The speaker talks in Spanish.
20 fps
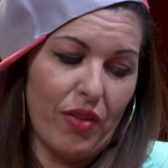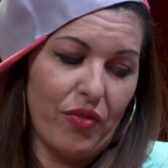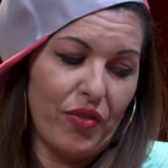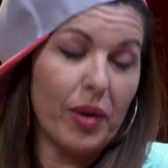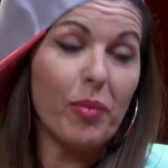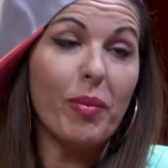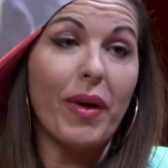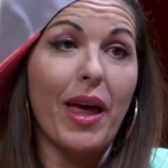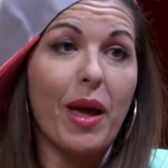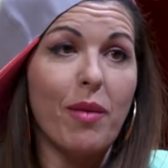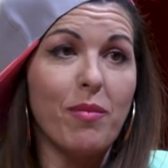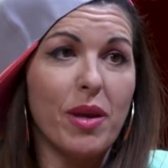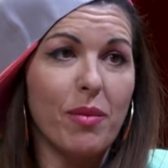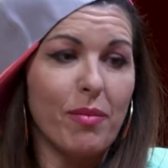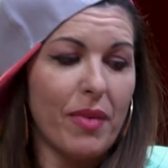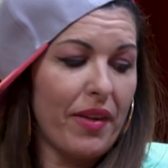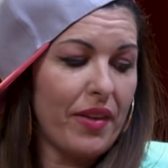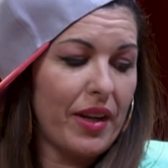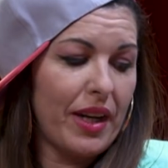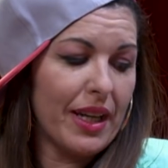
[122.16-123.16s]
una enfermedad de mi
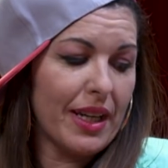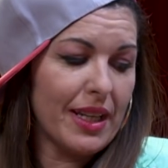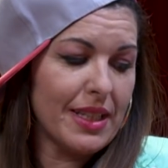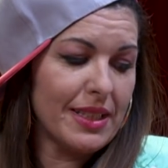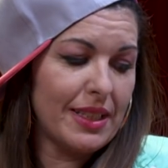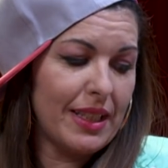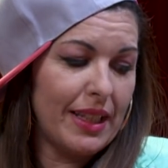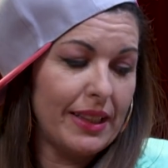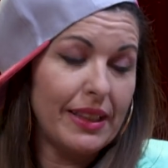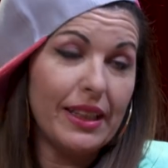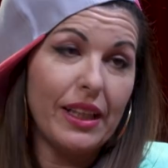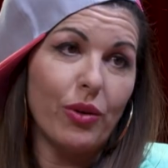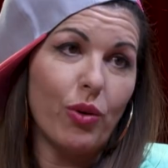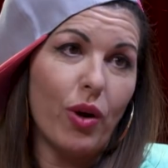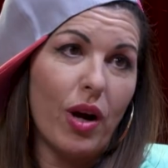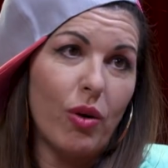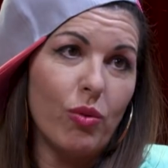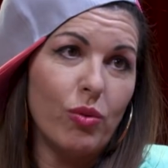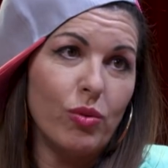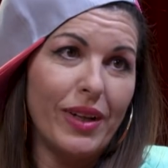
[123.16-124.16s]
madre que se tiró
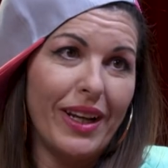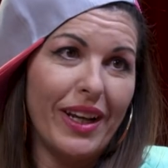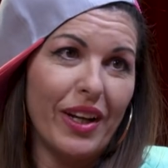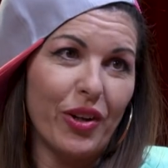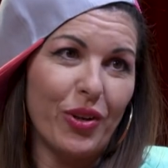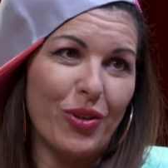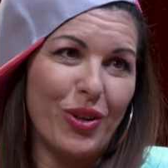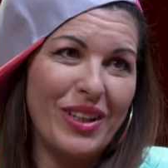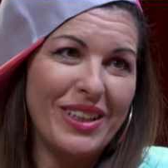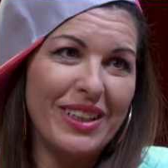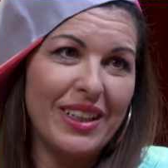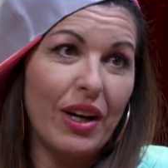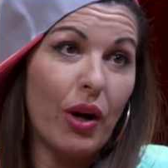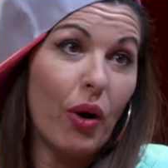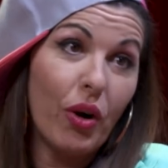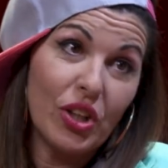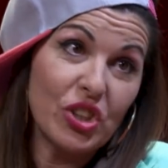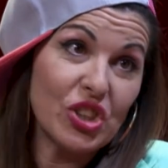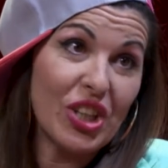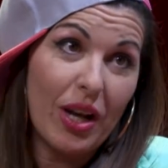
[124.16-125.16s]
a un negro,
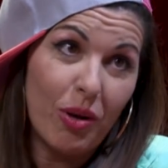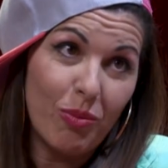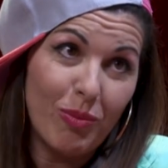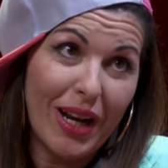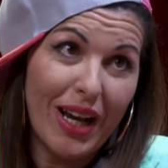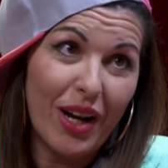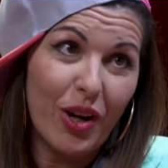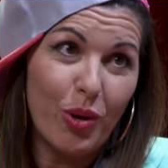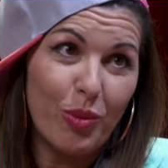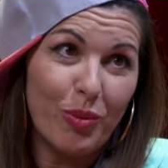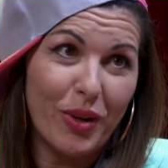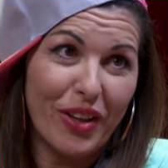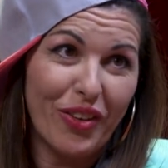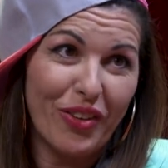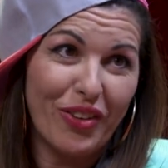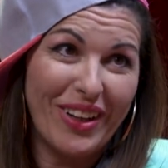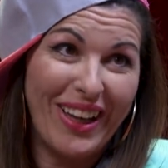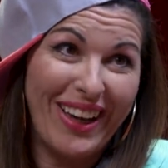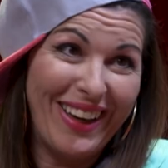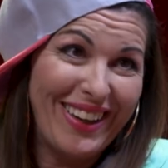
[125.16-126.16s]
o sea, a un blanco,
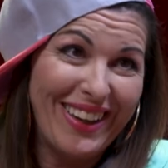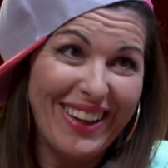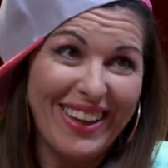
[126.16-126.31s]
perdón.